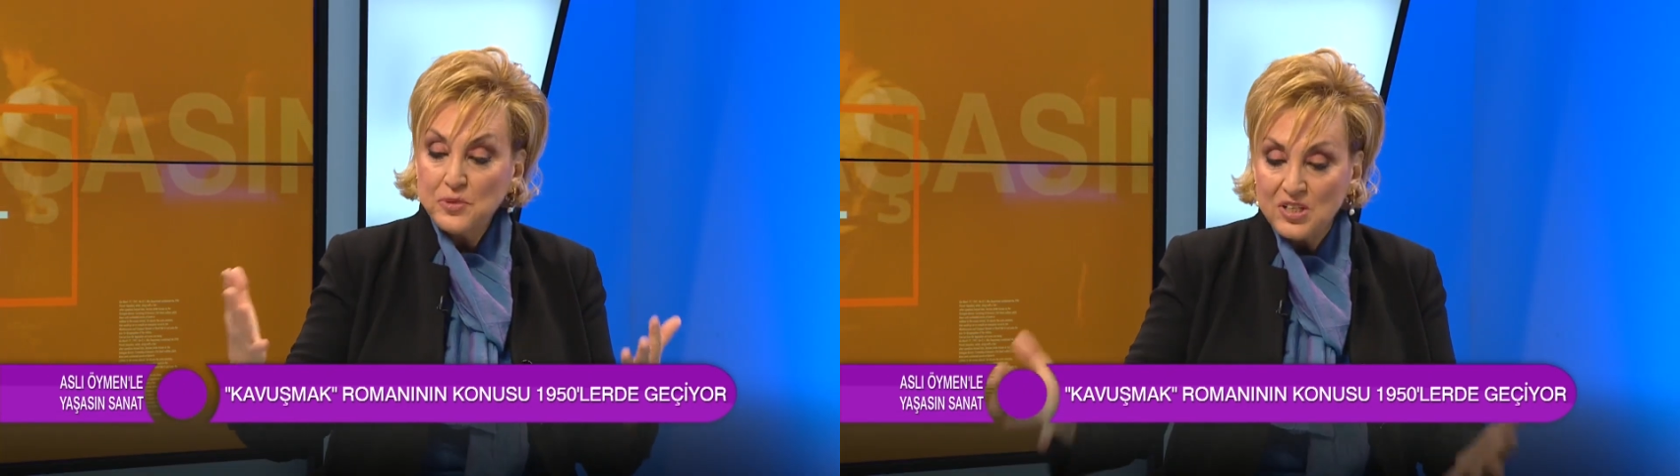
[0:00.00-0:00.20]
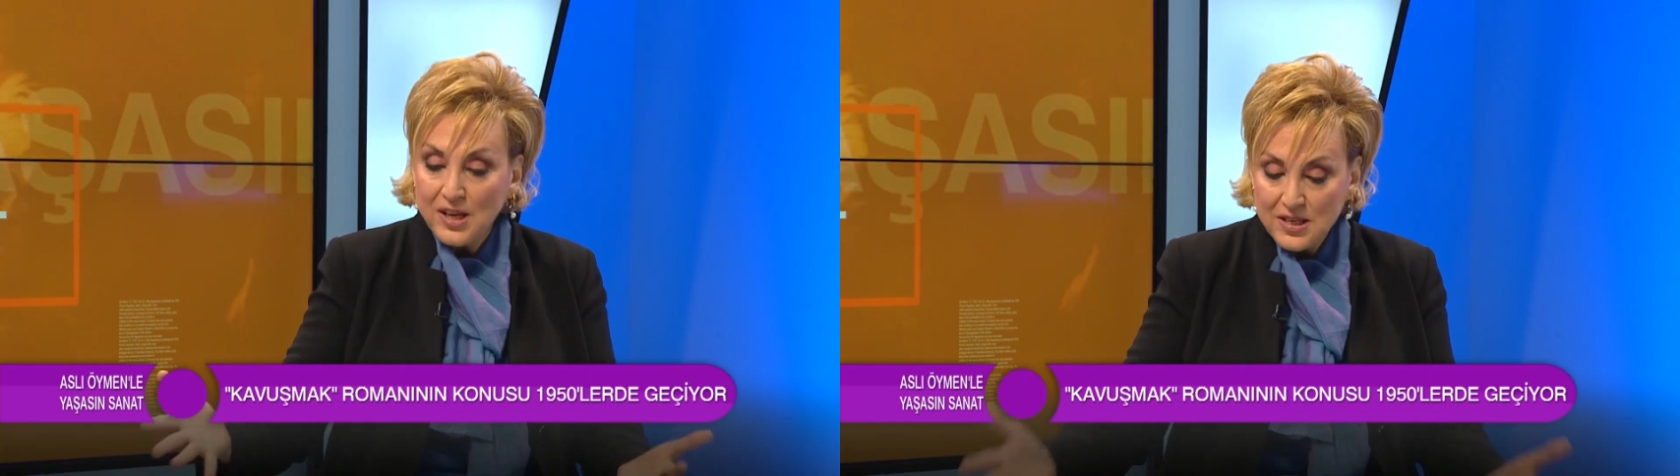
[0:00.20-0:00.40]

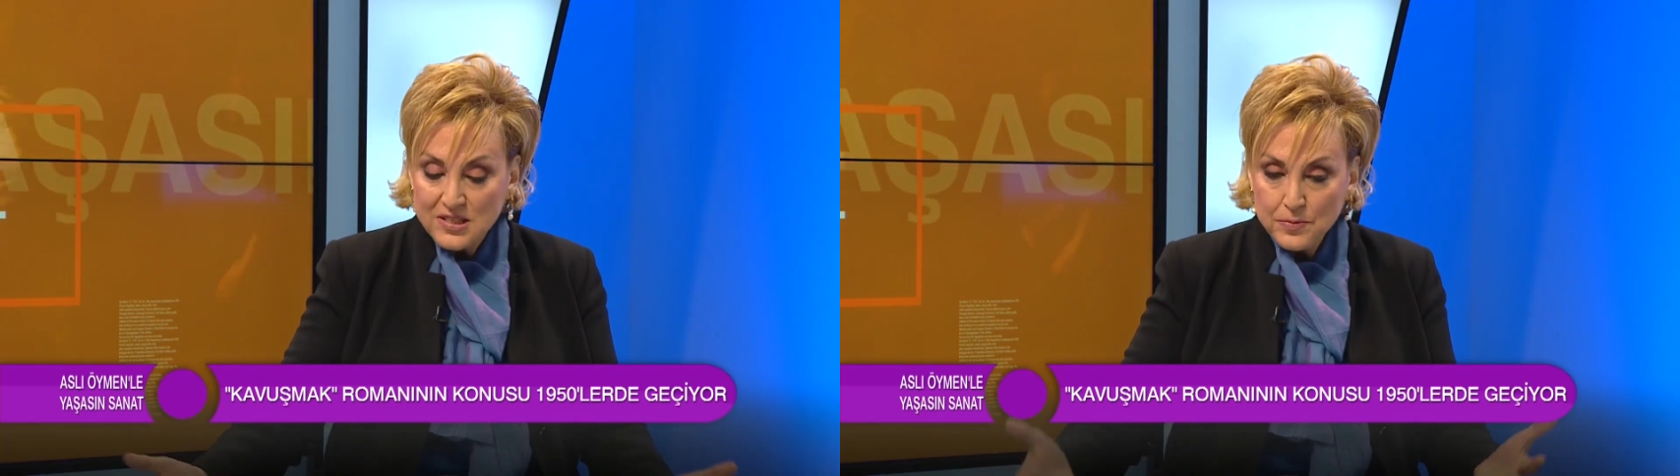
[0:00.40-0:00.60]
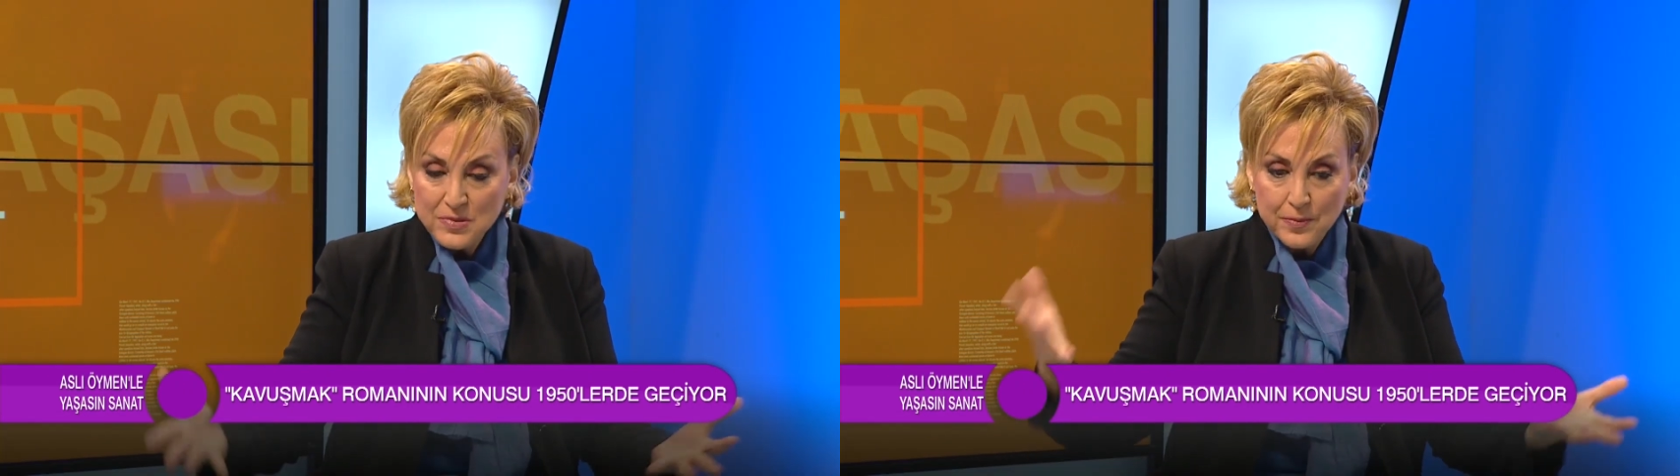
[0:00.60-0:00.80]
bir şey
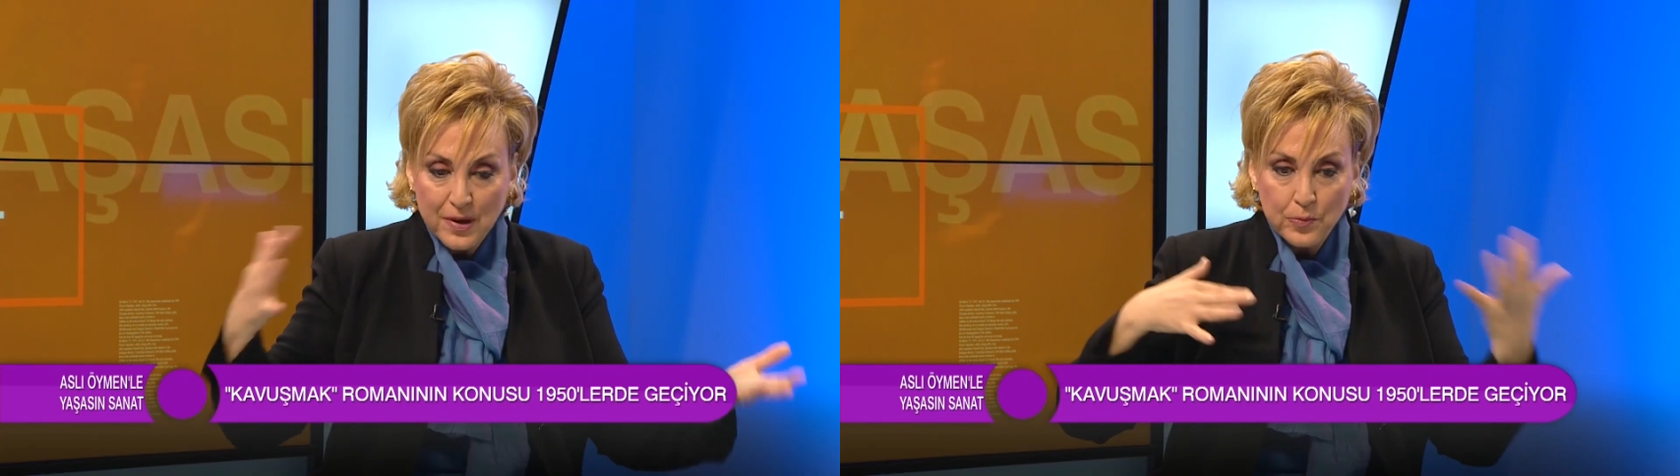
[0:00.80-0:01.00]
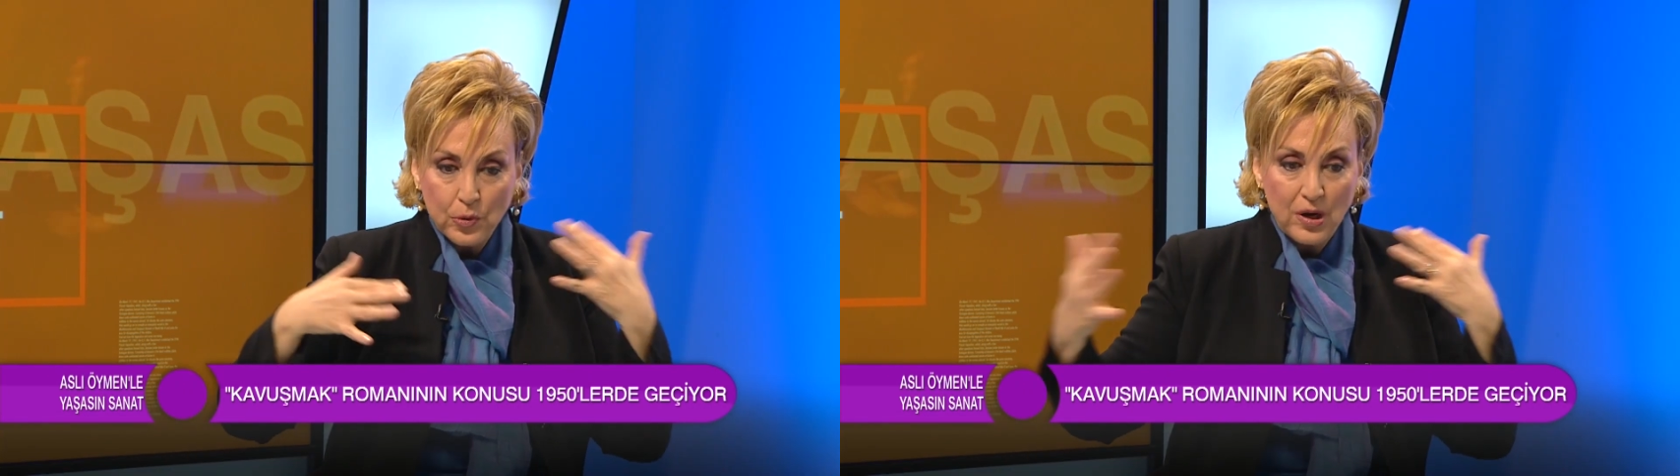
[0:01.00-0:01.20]
yazdığım
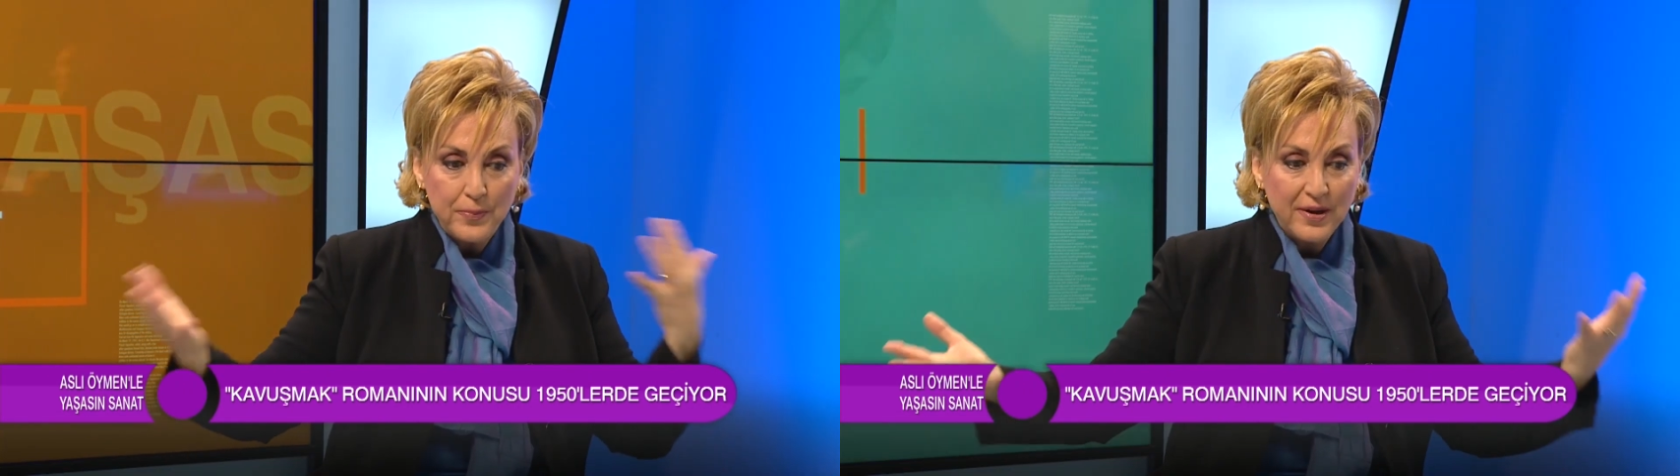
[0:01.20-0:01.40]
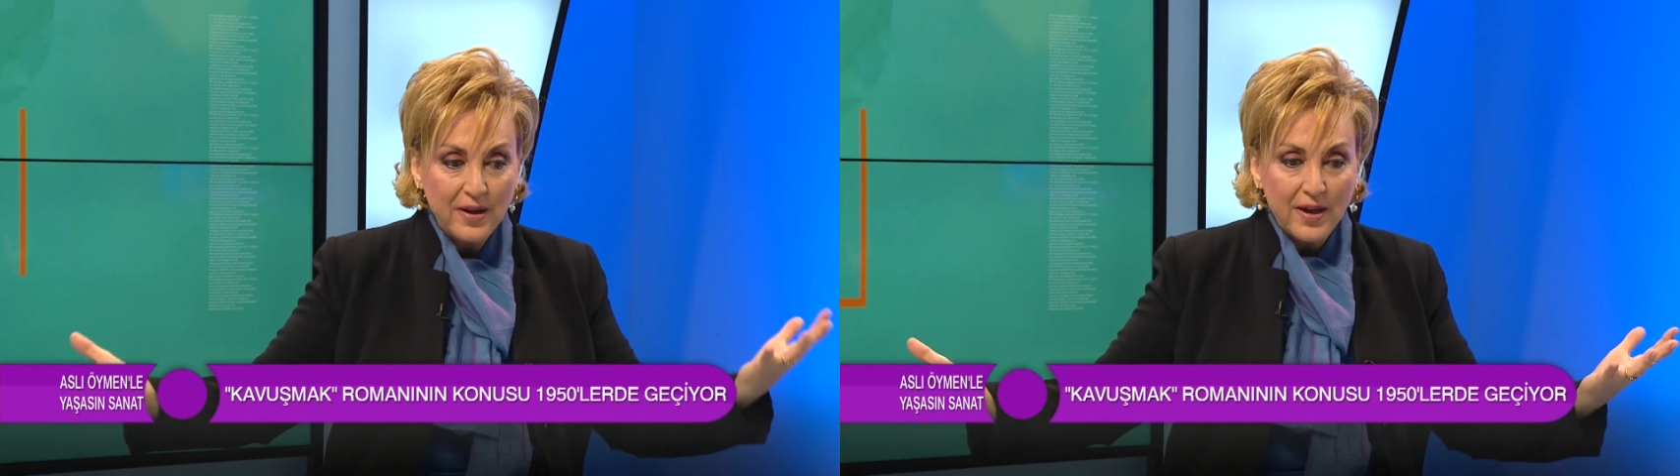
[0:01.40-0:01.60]
zaman
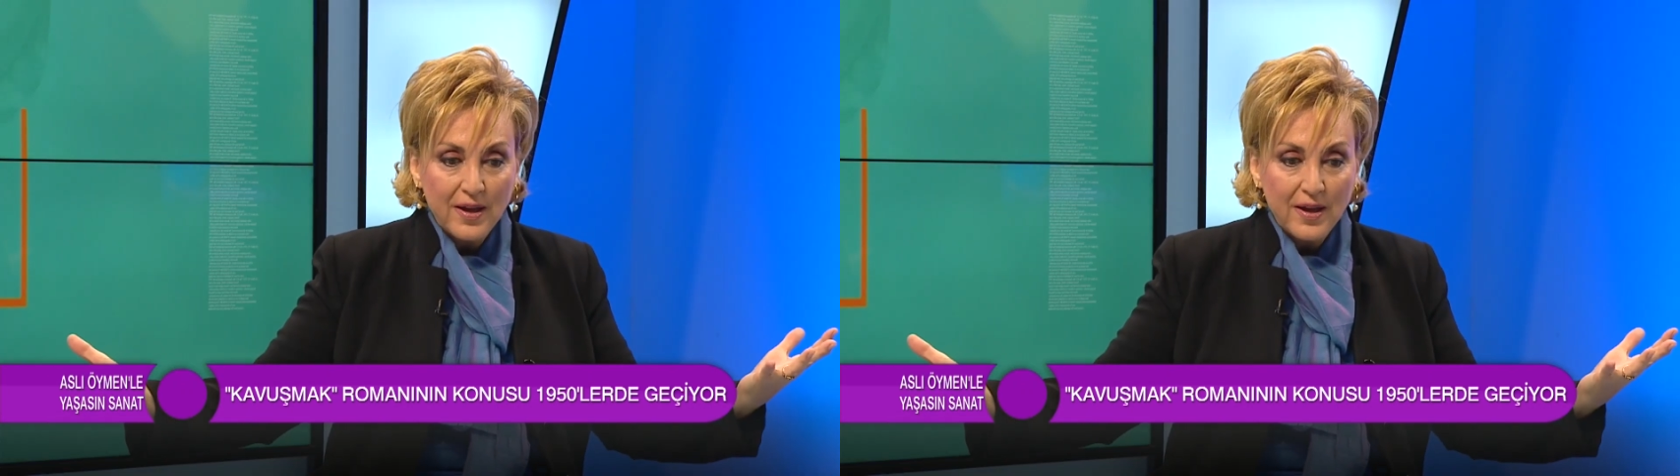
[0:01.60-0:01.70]
böyle bir